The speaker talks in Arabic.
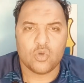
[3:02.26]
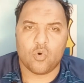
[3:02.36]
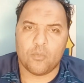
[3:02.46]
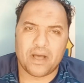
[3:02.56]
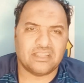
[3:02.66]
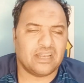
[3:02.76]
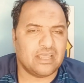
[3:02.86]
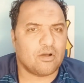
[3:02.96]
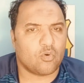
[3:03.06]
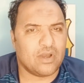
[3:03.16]
وبعض
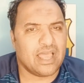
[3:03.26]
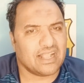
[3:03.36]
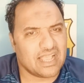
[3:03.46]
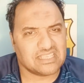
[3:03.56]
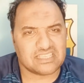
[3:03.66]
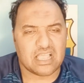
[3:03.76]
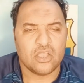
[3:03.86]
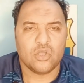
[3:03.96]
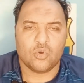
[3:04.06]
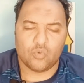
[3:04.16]
اللعيبه كلها جاهزه
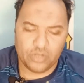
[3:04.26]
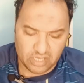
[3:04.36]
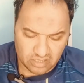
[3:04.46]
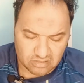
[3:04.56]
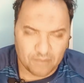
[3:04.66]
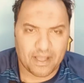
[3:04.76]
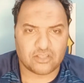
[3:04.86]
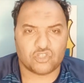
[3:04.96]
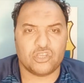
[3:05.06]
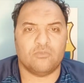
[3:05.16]
وطبعا
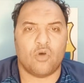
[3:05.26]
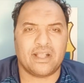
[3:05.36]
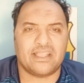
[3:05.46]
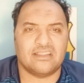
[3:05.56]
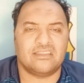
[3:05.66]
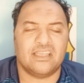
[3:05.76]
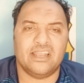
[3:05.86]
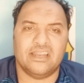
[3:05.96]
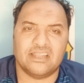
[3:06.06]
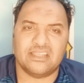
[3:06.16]
شيء مؤكد ان
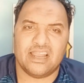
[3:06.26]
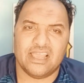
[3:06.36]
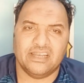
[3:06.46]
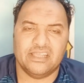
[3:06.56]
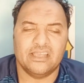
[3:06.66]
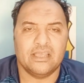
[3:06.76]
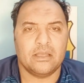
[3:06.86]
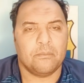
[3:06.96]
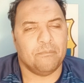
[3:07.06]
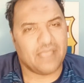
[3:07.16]
النادي الاهلي
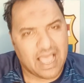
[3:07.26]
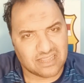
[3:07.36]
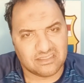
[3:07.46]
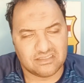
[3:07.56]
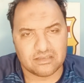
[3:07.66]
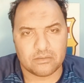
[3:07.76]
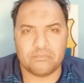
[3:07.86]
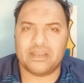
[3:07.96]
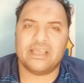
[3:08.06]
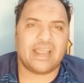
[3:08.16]
بحد من
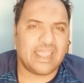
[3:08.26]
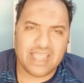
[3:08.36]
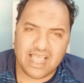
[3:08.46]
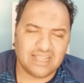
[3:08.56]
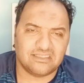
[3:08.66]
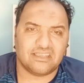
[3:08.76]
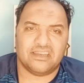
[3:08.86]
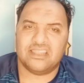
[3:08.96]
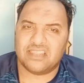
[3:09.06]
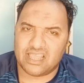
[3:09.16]
غير اي حد
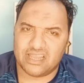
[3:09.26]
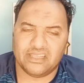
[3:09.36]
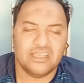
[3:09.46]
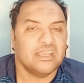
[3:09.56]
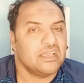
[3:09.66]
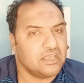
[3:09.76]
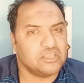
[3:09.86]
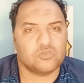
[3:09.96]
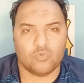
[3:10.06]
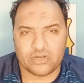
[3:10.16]
النادي الاهلي
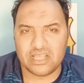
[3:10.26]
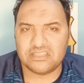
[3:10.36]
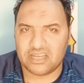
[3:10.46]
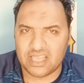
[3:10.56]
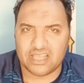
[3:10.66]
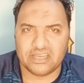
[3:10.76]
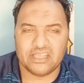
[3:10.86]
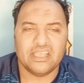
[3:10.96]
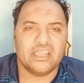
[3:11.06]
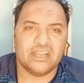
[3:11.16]
اسمه النادي الاهلي
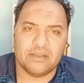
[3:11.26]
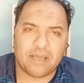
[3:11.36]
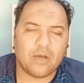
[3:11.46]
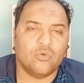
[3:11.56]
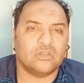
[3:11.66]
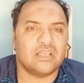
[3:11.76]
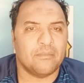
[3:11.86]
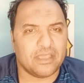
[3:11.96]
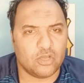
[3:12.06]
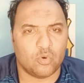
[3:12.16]
اللي معود
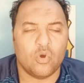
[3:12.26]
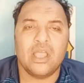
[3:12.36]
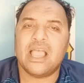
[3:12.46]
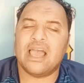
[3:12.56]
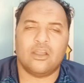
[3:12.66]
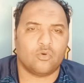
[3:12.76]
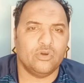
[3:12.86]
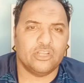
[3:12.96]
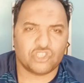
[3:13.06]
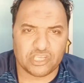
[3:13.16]
جماهيره على
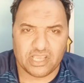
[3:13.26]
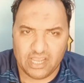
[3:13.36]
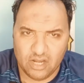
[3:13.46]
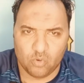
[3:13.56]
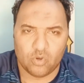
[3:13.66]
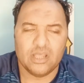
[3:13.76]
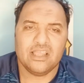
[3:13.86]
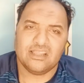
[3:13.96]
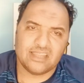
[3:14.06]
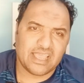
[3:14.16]
كل شيء حلو
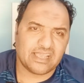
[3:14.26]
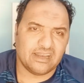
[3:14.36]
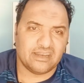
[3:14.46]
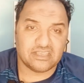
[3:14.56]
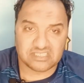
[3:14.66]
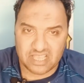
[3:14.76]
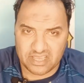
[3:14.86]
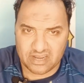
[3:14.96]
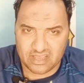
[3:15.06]
داخل الساحره